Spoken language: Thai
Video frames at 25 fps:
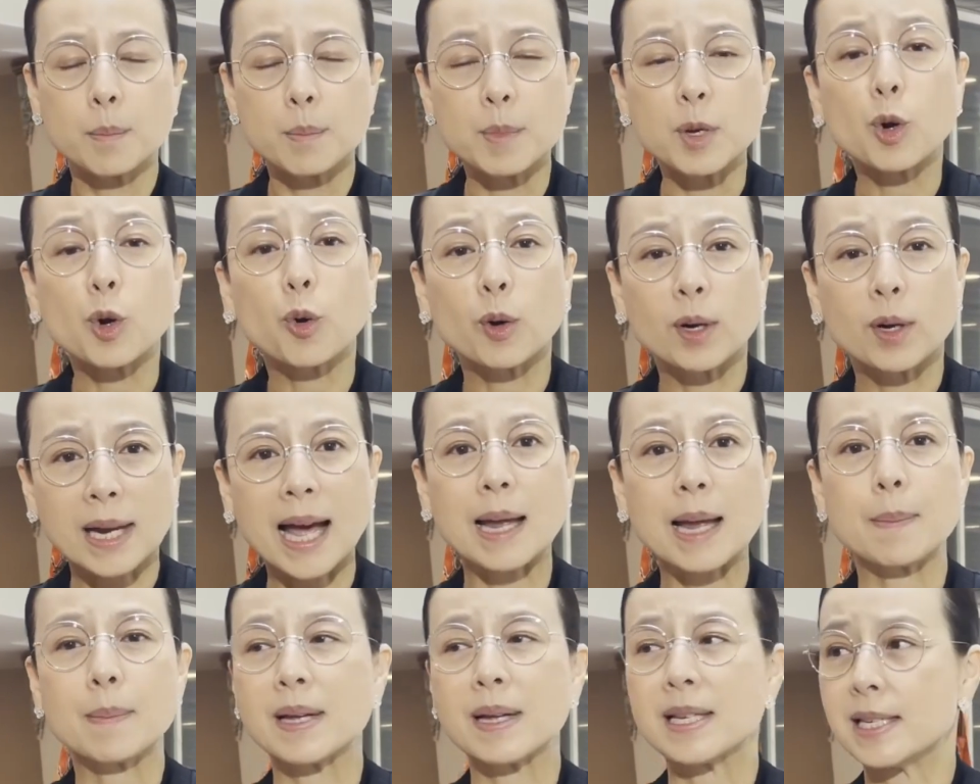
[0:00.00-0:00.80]
มีคนไท
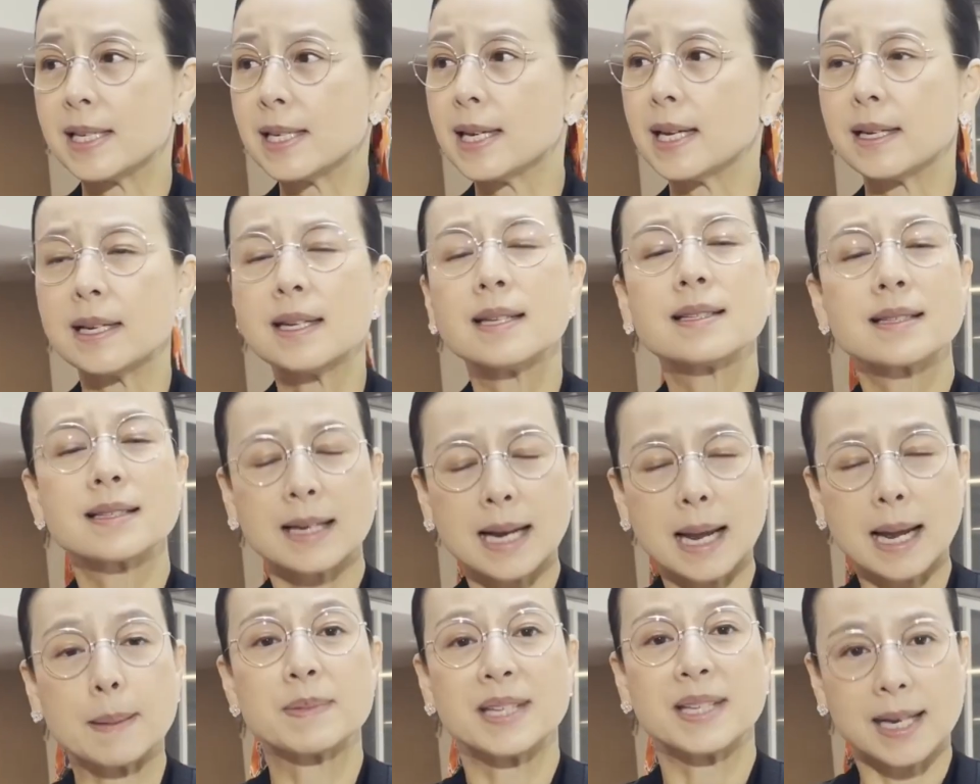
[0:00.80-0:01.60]
ยมาเชียร์ที่ส
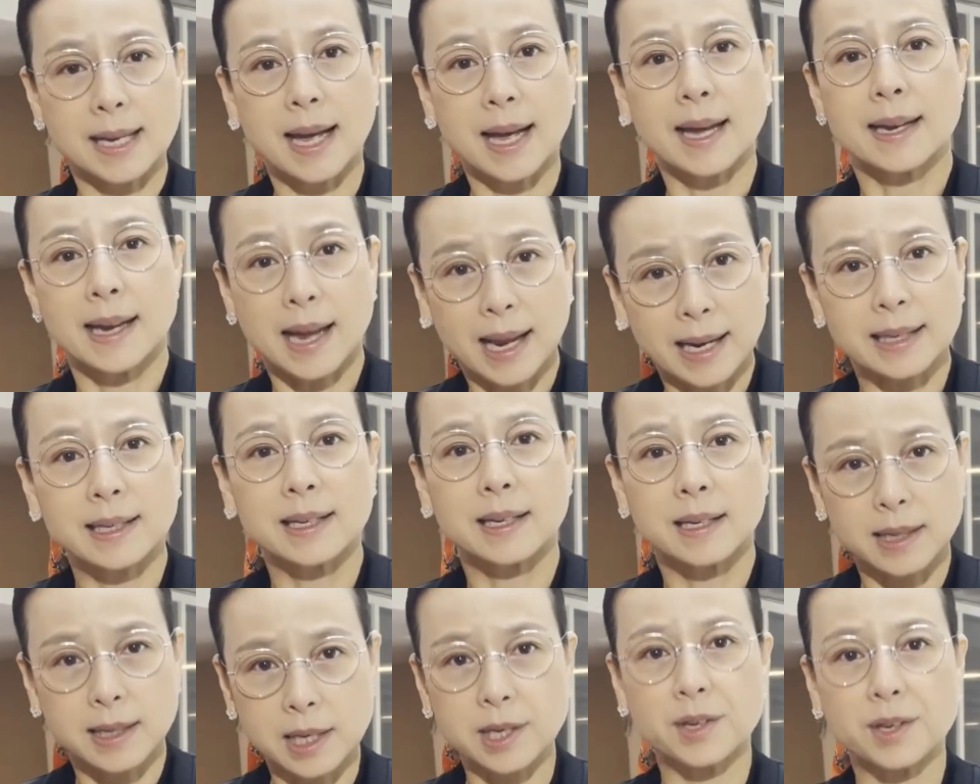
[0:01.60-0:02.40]
นามเสนายัน
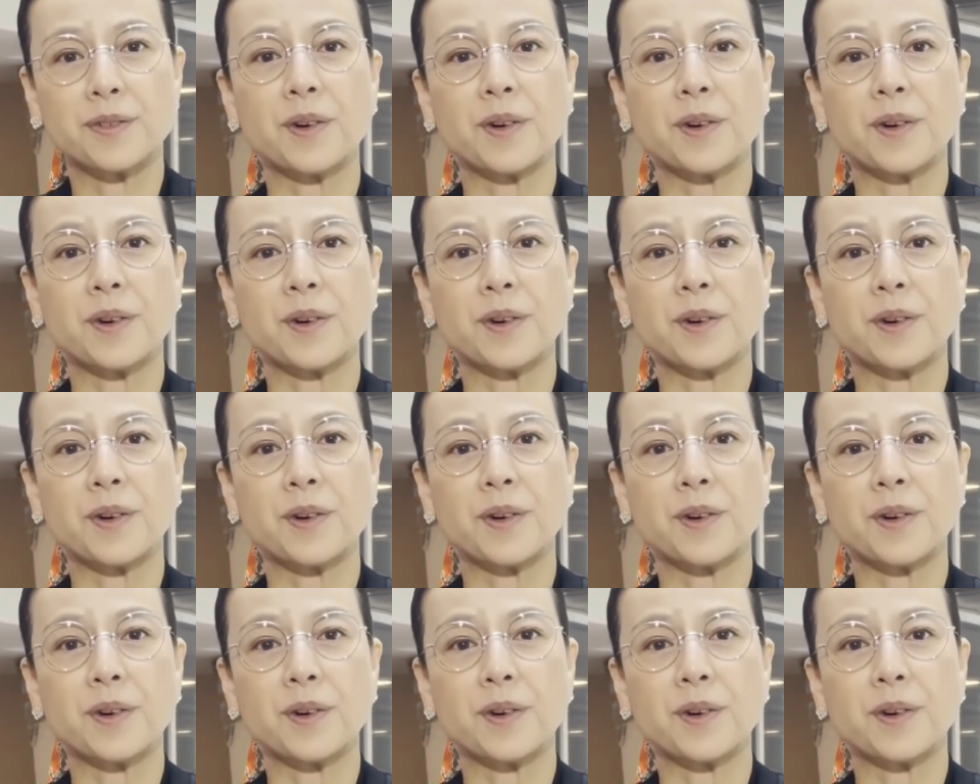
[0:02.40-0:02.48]
ที่นี่